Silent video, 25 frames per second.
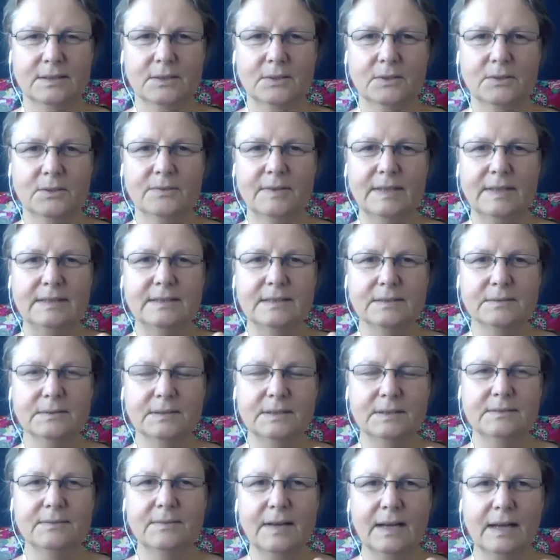Und wenn sie
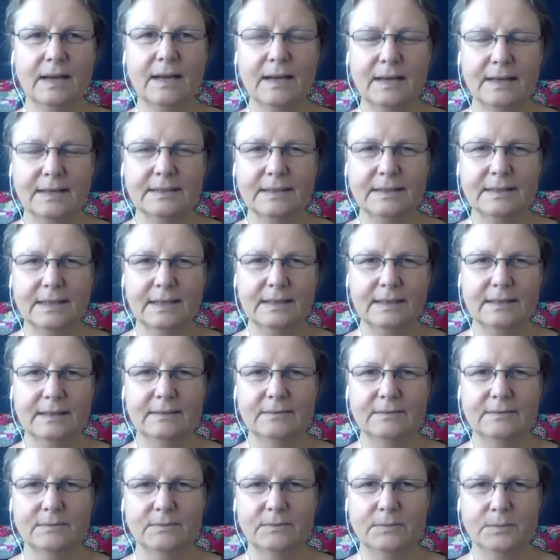die Wahrheit
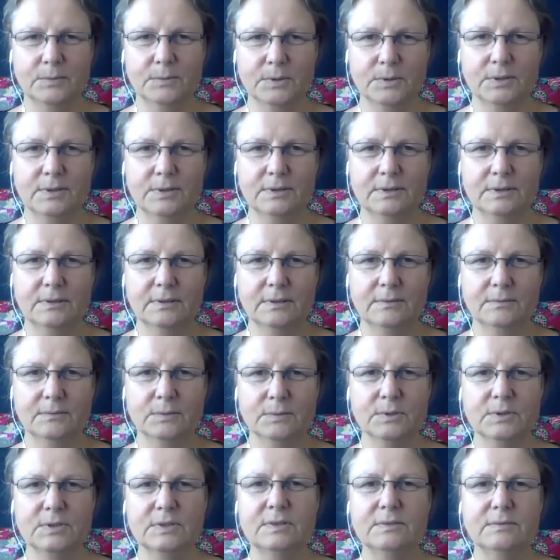kennen würden,
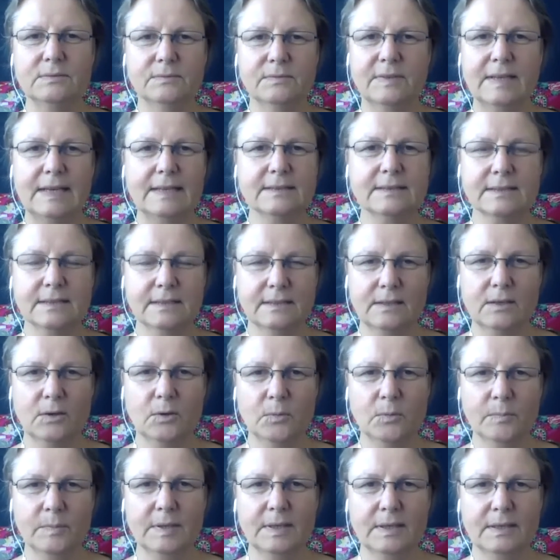würden wäre es genau
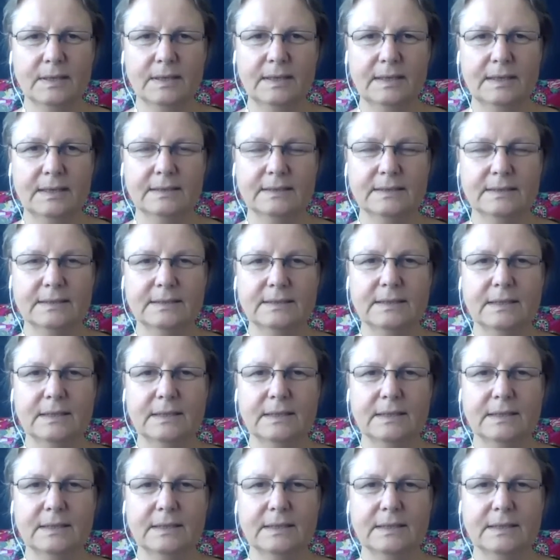umgekehrt.